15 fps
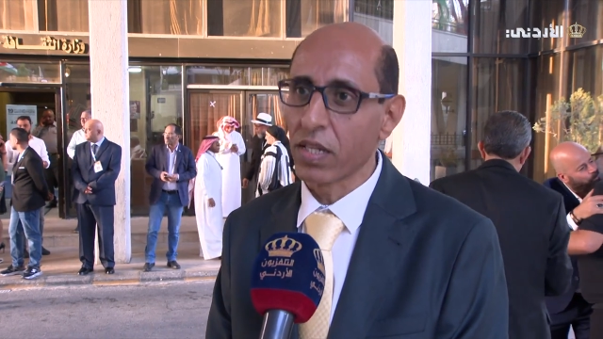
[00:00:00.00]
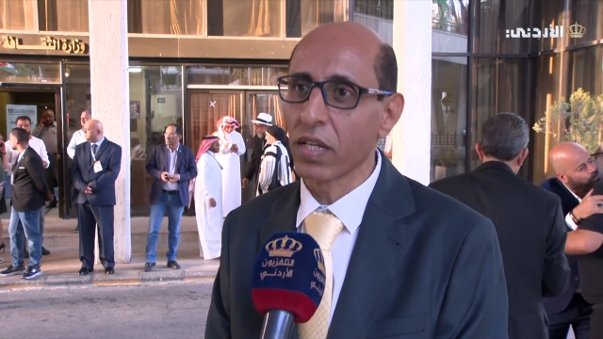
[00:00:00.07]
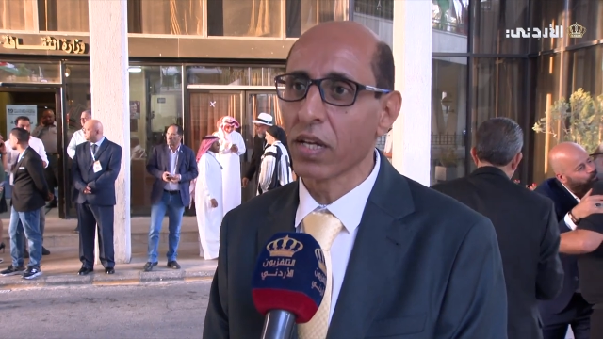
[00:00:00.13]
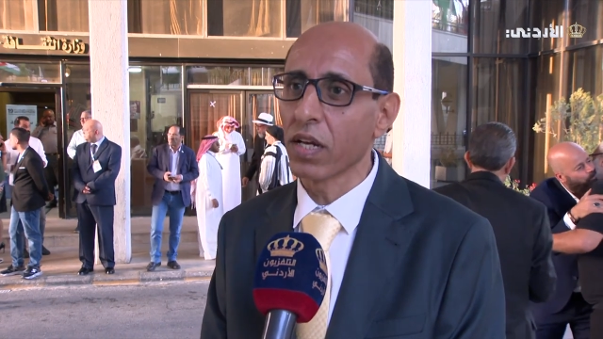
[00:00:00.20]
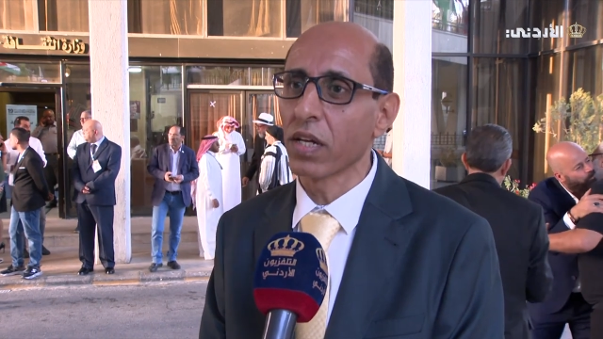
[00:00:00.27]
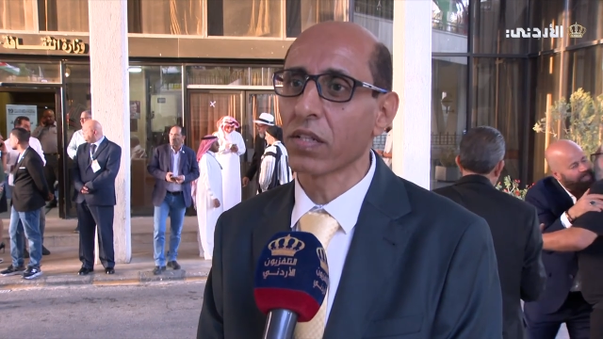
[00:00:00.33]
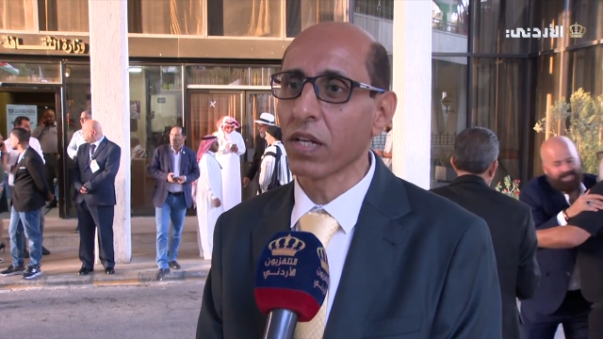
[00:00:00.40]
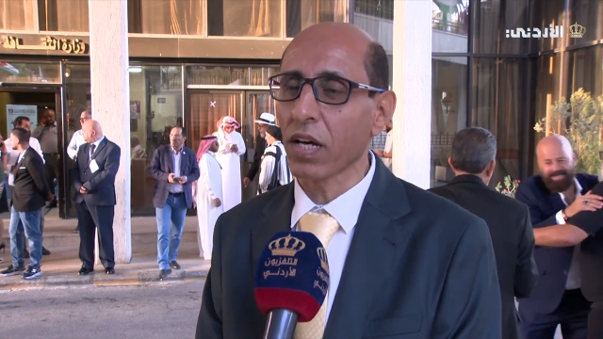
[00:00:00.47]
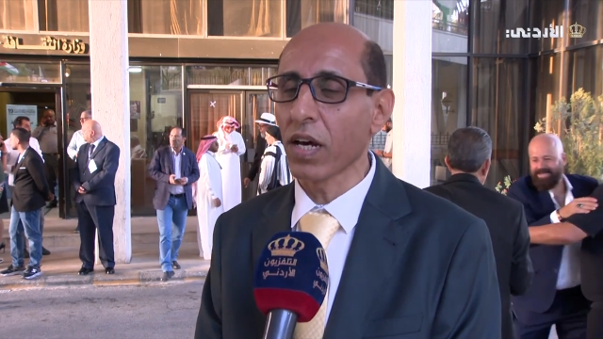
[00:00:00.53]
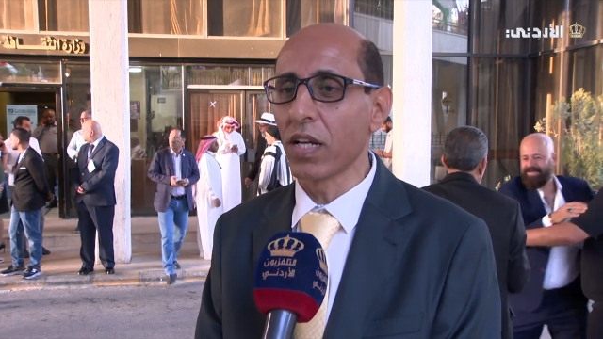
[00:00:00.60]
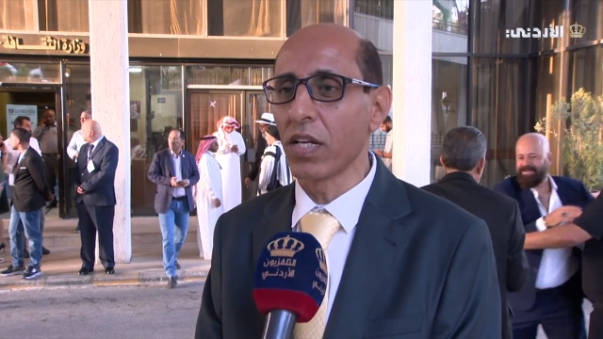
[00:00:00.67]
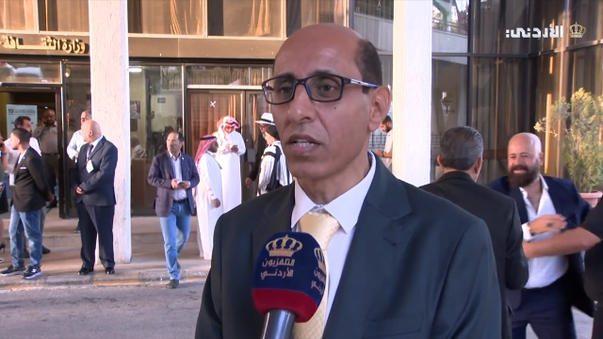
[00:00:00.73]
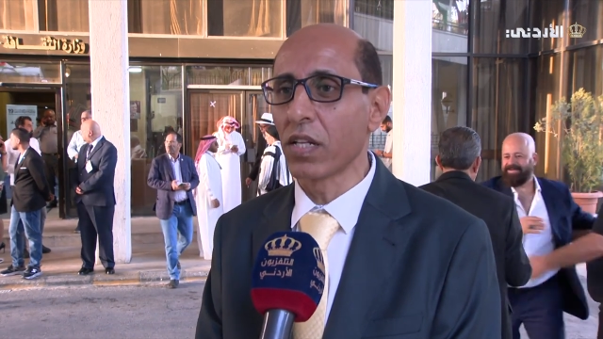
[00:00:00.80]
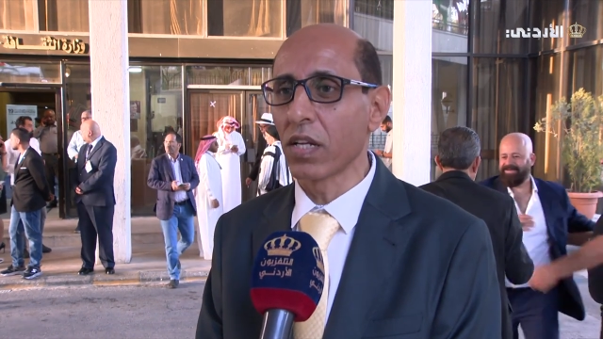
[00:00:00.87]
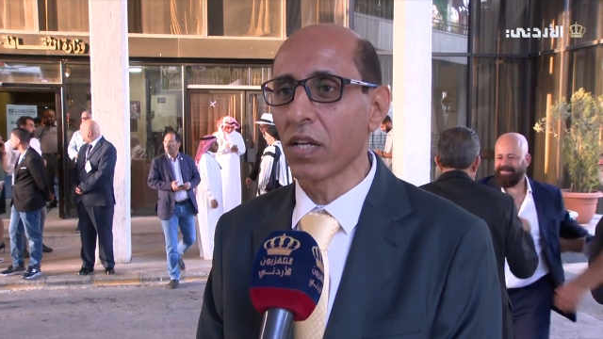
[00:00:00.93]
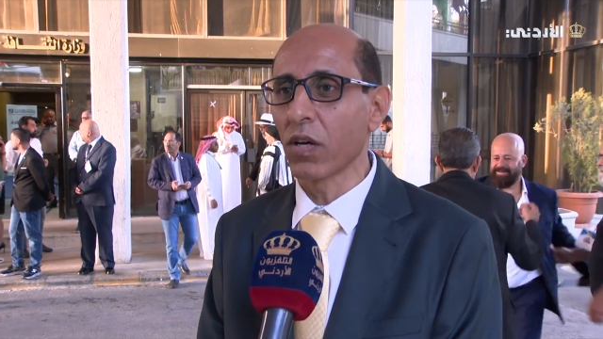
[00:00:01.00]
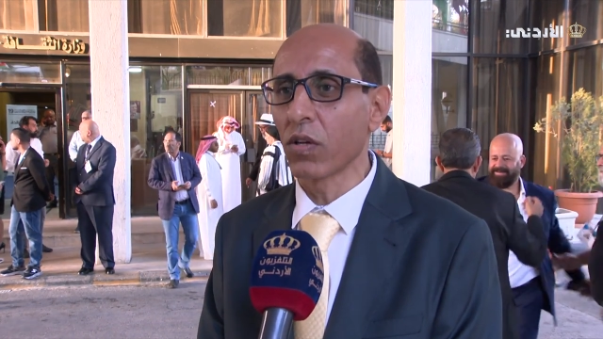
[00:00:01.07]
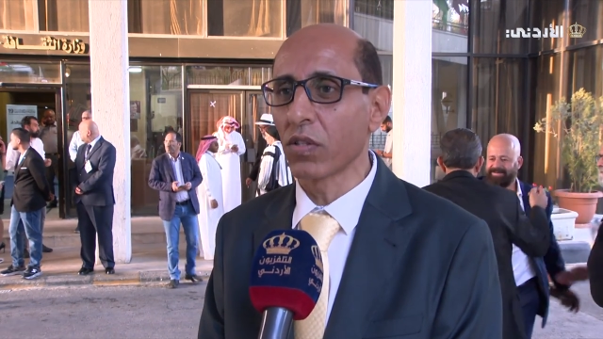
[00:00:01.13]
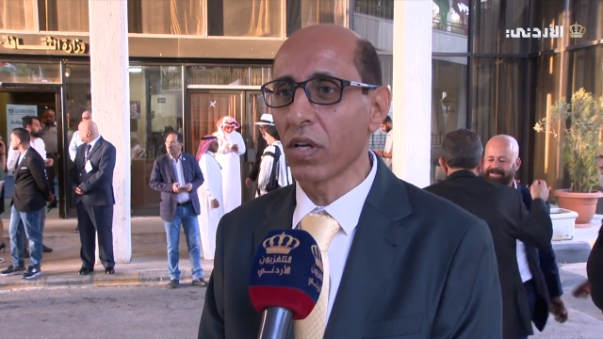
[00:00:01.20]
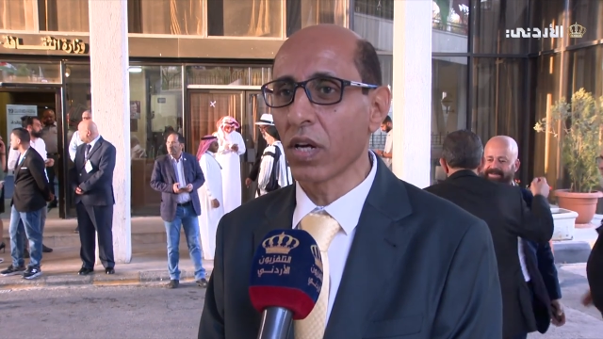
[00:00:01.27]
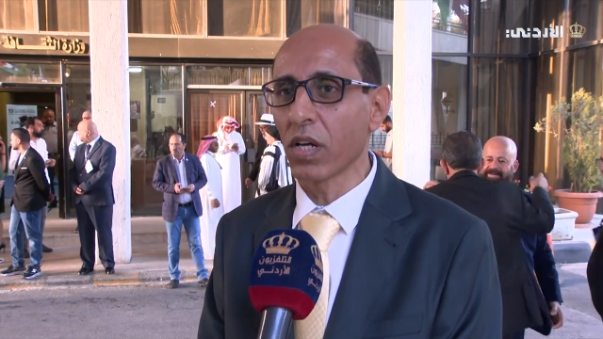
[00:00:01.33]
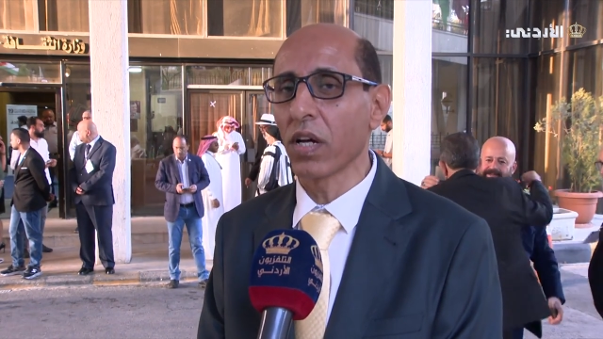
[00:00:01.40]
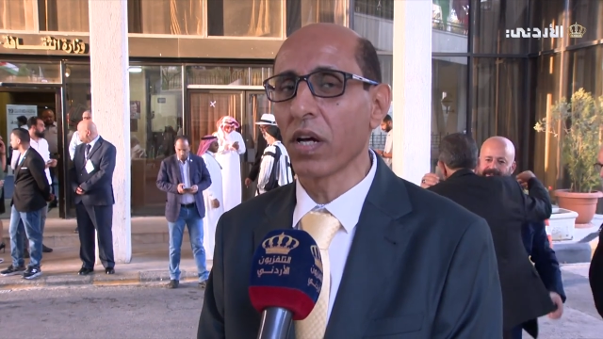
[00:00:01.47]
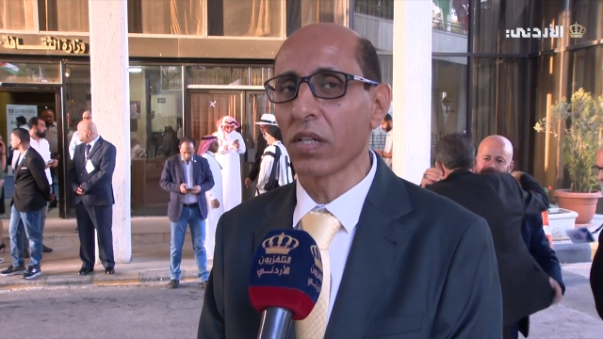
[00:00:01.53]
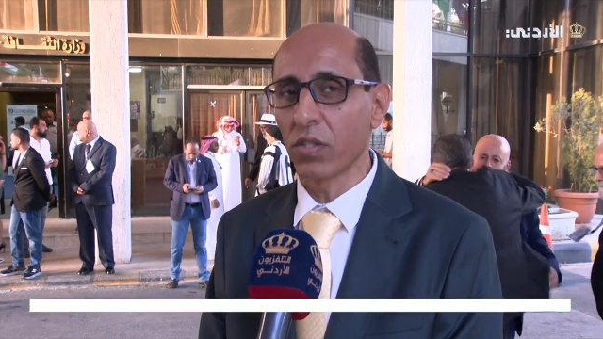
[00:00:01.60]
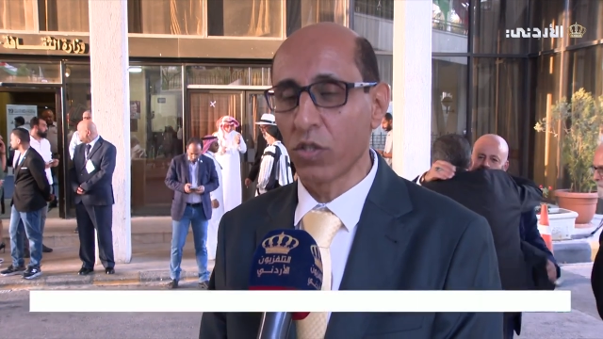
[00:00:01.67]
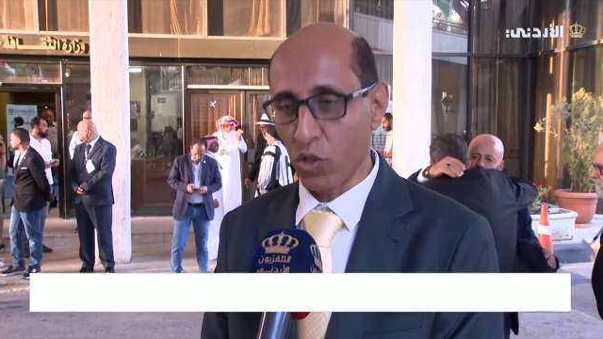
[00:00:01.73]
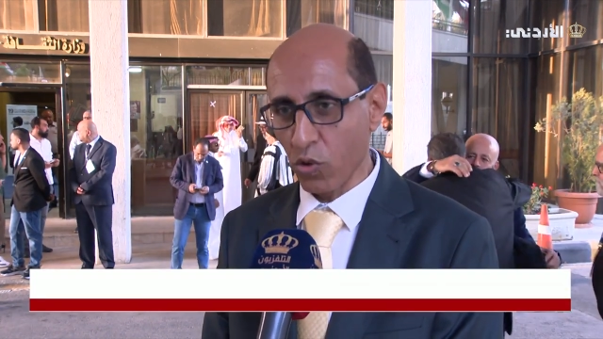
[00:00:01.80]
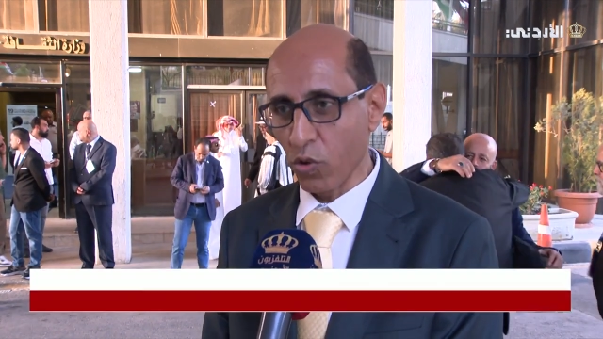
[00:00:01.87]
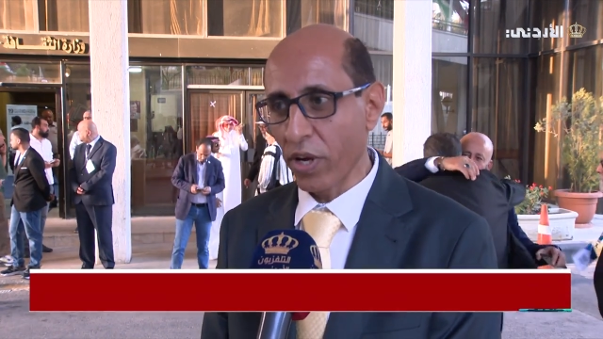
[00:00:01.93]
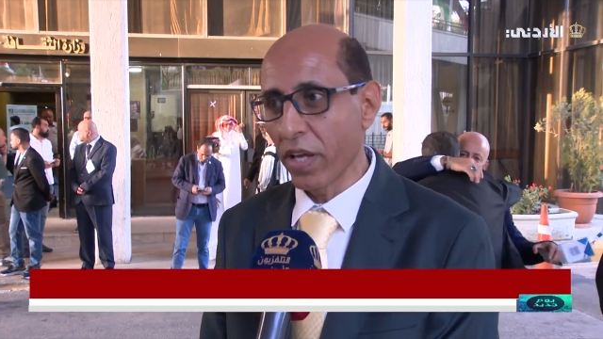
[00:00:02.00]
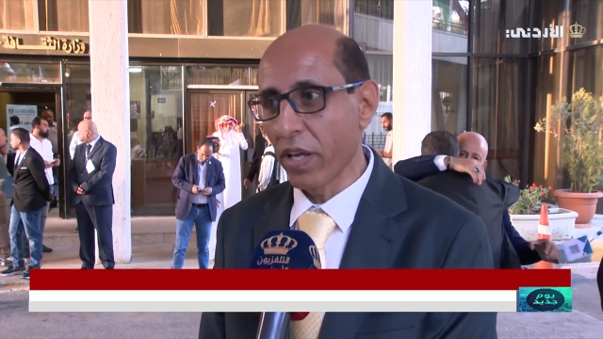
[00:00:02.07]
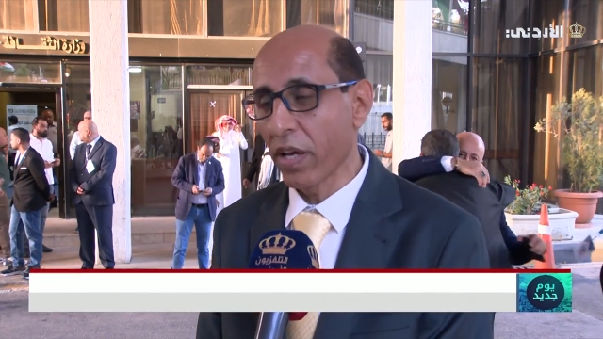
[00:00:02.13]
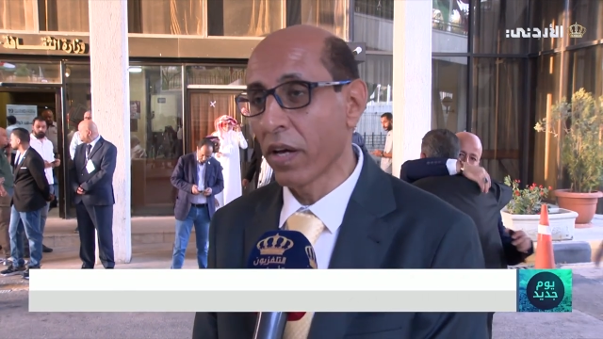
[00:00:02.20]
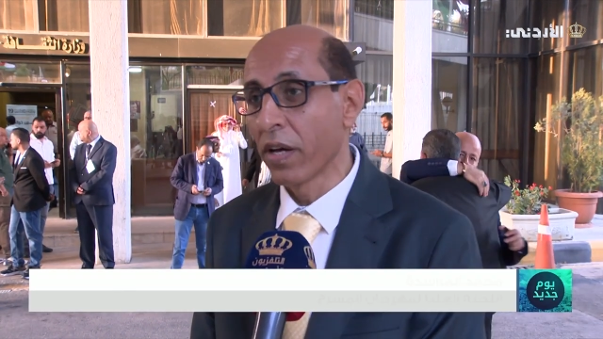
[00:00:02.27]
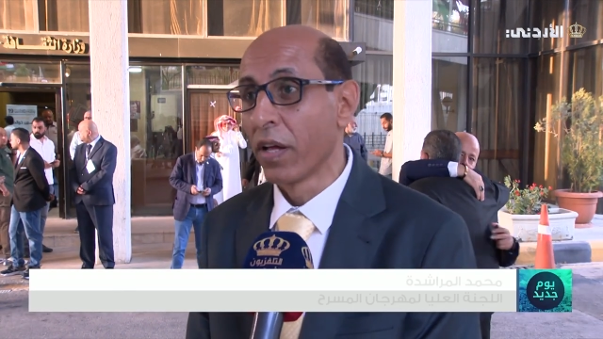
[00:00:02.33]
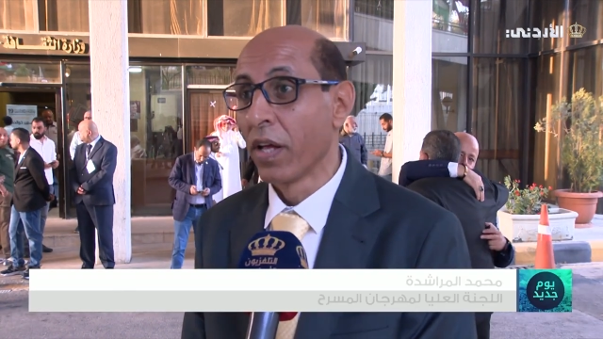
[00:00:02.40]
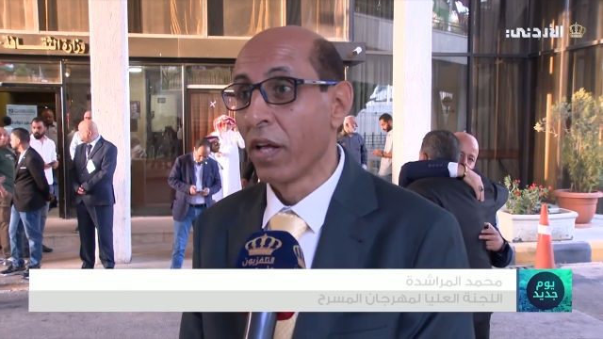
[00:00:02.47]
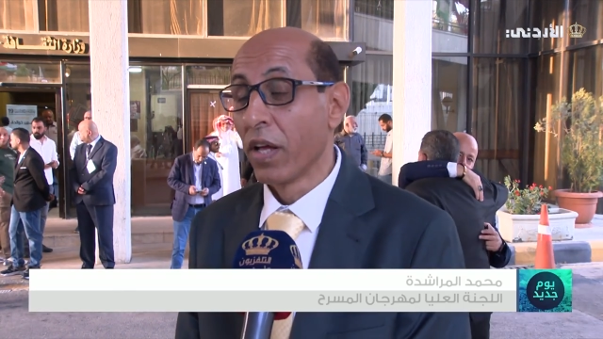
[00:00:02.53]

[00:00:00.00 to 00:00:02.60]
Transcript: التقاليد الدستوريه